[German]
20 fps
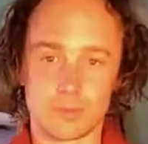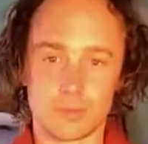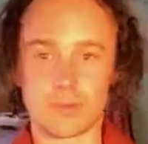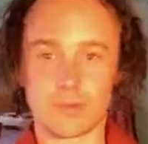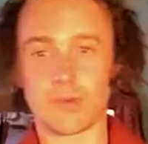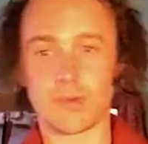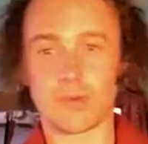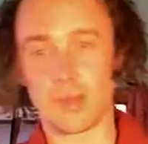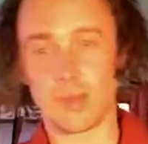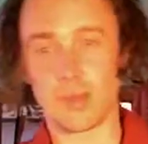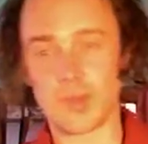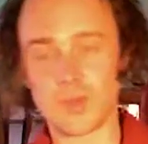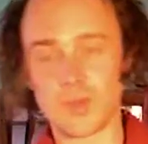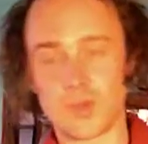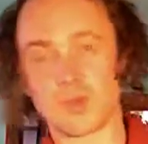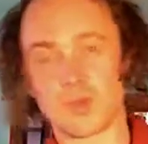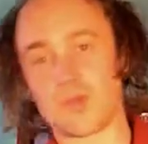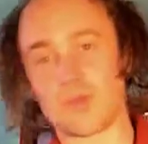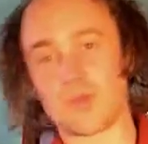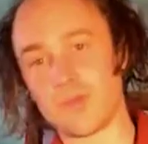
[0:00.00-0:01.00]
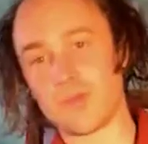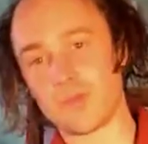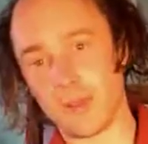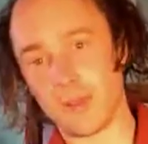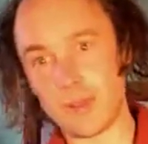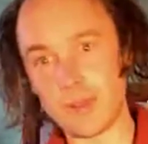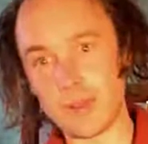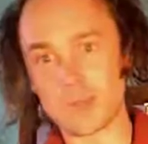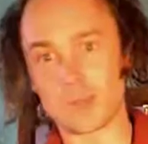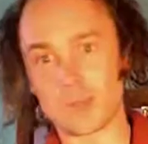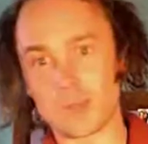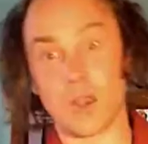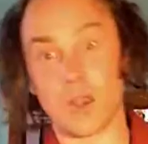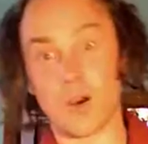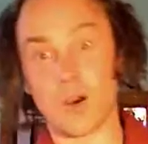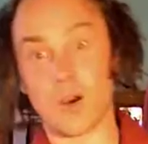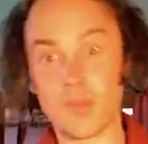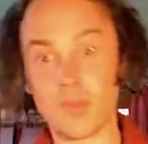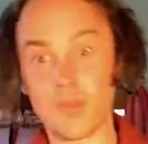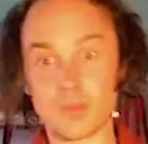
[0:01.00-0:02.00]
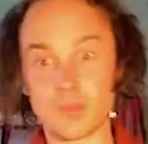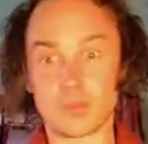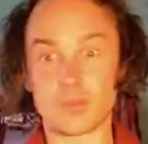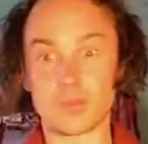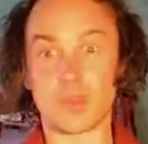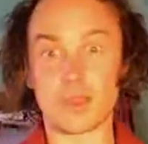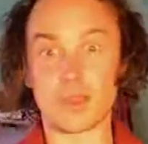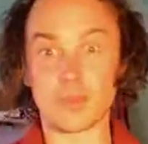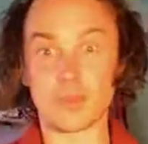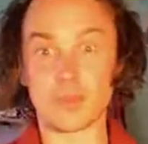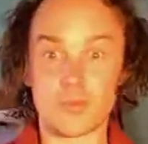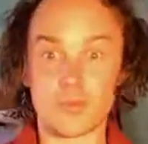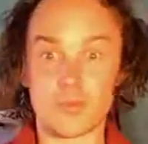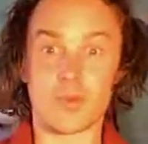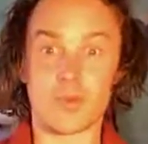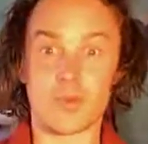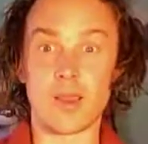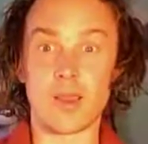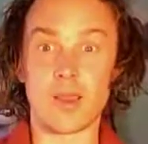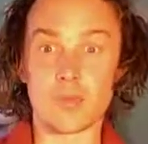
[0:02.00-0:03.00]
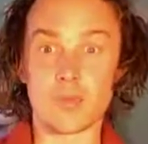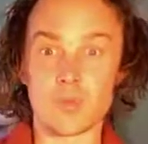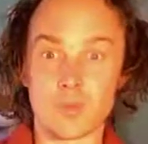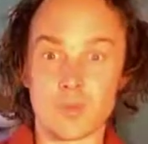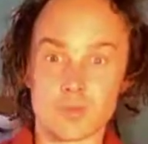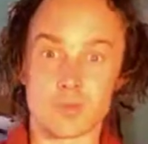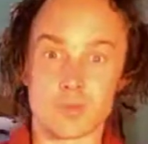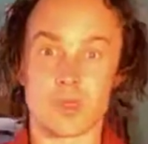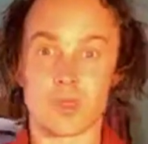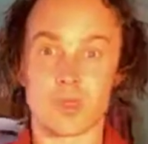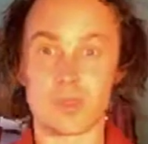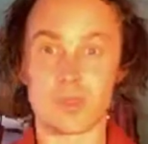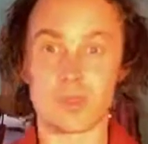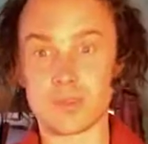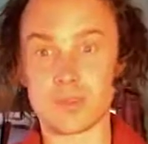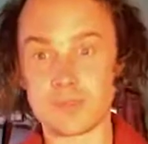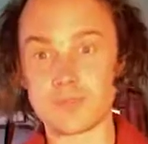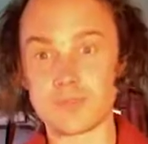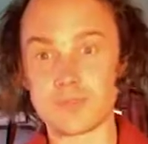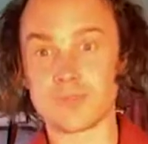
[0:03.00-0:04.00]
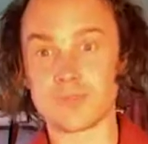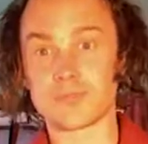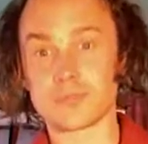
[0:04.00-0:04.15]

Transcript: die Wahrnehmung auf die Wahrnehmung, die Aufmerksamkeit auf die Wahrnehmung zu richten,